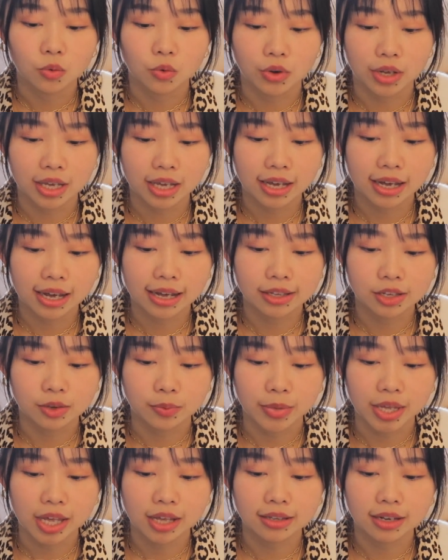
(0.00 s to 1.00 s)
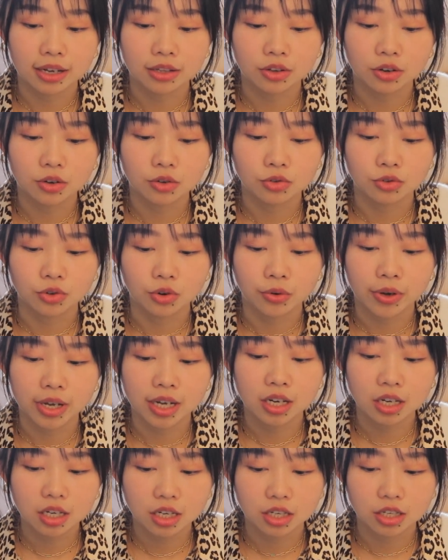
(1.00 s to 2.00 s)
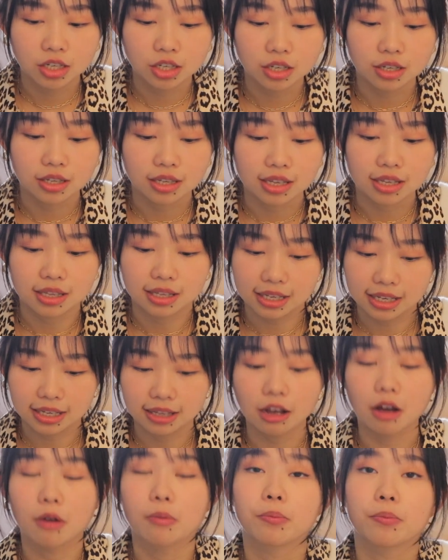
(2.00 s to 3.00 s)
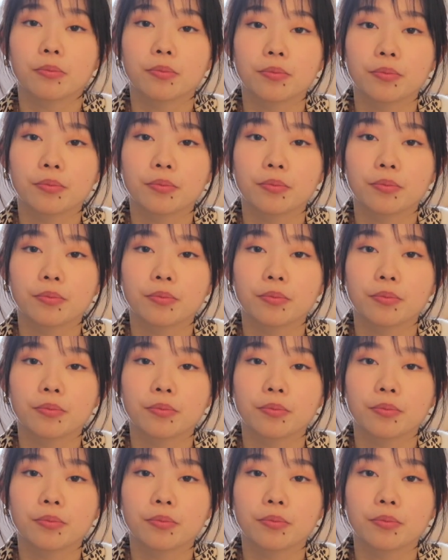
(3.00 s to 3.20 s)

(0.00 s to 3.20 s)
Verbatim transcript: 我应该怎么样才能够学会克制自己呢？